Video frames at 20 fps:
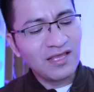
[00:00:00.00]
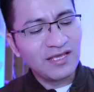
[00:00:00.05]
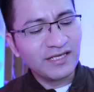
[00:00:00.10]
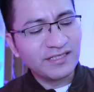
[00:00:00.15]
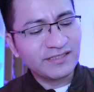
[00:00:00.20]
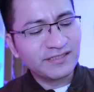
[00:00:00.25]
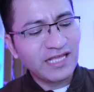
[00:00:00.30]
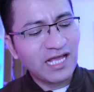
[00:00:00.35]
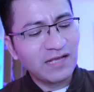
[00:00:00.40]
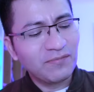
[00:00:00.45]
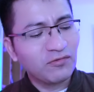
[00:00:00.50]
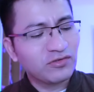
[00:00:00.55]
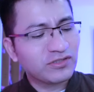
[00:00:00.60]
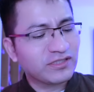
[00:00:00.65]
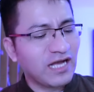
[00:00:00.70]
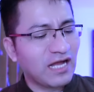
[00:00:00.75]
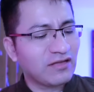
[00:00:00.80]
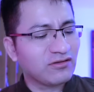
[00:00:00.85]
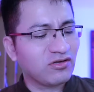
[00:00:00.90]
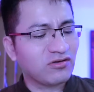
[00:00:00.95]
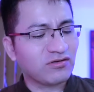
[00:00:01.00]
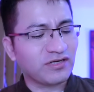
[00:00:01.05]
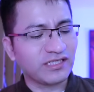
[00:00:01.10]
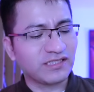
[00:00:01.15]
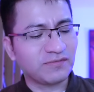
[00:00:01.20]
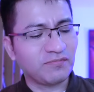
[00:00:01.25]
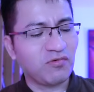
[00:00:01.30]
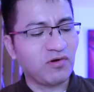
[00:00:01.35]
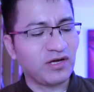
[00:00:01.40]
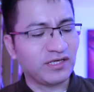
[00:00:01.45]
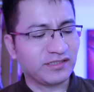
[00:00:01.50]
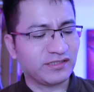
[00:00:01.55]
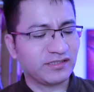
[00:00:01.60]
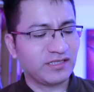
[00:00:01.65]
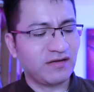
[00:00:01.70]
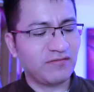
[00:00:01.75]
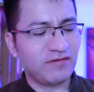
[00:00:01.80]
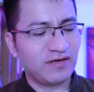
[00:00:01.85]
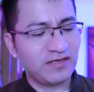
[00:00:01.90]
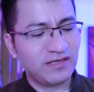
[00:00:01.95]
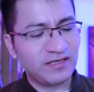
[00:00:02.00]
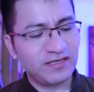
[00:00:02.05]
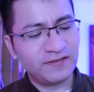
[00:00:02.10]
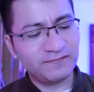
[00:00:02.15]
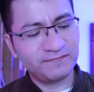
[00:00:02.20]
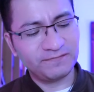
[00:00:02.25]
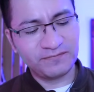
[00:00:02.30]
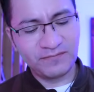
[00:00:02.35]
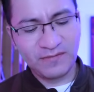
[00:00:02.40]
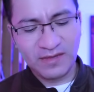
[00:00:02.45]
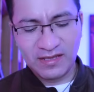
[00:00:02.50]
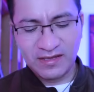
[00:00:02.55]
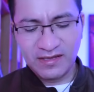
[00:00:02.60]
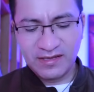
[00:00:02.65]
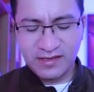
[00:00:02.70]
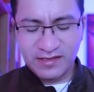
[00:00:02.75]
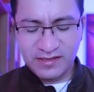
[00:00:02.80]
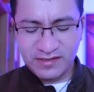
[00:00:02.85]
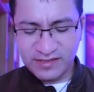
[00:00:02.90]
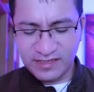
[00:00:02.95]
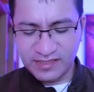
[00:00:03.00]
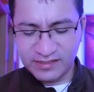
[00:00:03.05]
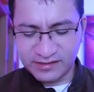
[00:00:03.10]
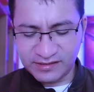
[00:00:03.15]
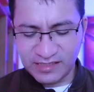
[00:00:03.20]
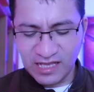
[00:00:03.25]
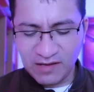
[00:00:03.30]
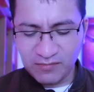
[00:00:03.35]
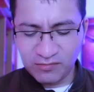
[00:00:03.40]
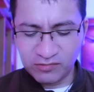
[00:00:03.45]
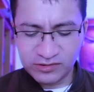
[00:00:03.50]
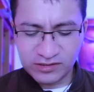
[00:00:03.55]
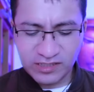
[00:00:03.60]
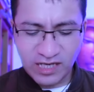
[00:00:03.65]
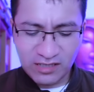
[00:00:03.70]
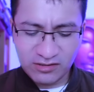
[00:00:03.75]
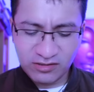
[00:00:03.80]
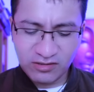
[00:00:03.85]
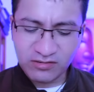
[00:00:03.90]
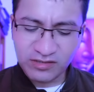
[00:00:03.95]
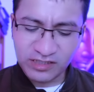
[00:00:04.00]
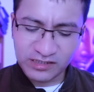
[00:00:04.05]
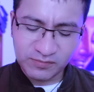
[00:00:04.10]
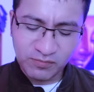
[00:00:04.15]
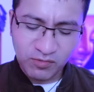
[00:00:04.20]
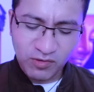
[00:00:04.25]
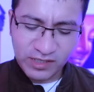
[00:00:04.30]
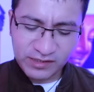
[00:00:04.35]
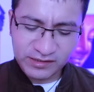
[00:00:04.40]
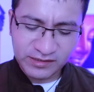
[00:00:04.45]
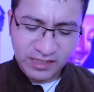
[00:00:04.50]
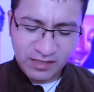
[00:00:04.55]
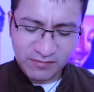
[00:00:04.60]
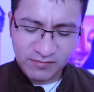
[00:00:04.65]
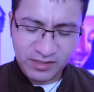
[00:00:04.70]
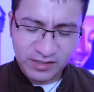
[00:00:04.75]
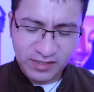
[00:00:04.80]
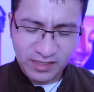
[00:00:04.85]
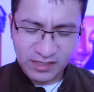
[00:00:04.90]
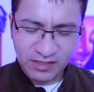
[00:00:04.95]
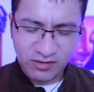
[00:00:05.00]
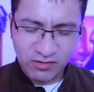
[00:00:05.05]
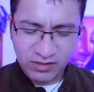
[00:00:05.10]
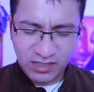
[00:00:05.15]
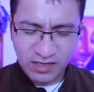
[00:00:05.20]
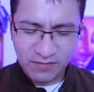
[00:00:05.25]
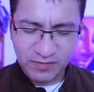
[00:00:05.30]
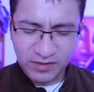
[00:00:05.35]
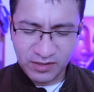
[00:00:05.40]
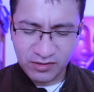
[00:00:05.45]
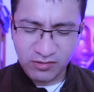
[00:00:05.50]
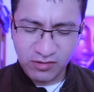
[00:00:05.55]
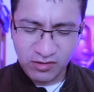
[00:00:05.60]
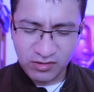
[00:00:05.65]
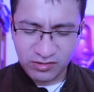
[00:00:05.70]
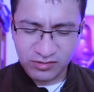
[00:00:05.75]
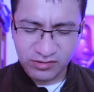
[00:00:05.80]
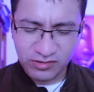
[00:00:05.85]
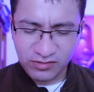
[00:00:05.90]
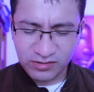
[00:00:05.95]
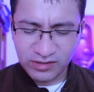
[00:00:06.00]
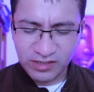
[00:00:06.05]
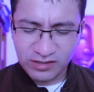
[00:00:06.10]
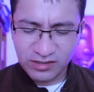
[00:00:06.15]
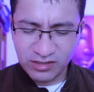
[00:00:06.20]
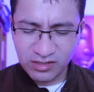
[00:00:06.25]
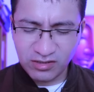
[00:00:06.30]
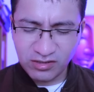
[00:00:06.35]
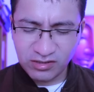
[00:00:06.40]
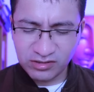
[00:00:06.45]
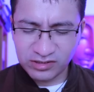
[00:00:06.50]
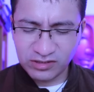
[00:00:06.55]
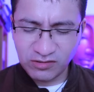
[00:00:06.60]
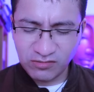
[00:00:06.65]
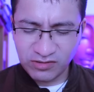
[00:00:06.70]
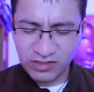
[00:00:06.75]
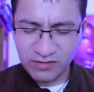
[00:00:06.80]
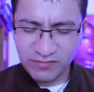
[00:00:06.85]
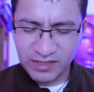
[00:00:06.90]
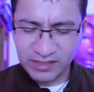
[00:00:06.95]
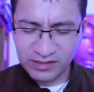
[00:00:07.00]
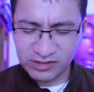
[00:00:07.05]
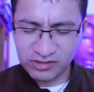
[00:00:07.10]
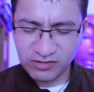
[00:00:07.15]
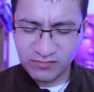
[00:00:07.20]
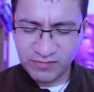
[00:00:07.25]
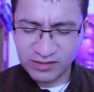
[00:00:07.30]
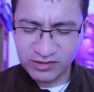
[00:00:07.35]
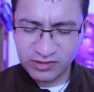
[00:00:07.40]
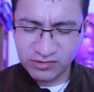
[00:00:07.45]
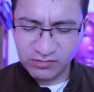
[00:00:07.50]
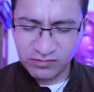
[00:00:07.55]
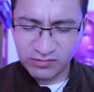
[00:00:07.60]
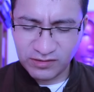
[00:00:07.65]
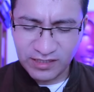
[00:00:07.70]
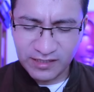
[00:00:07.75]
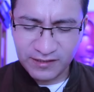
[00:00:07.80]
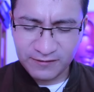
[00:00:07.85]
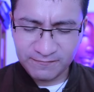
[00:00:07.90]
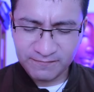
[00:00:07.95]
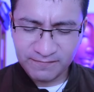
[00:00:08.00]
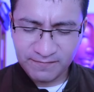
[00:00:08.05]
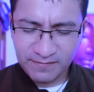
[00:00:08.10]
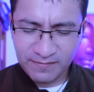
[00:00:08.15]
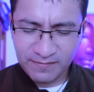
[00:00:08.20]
Estás buscando respuestas, ¿vale? Estás buscando respuesta, mi querido Capricornio. Que Dios y el universo me ayude.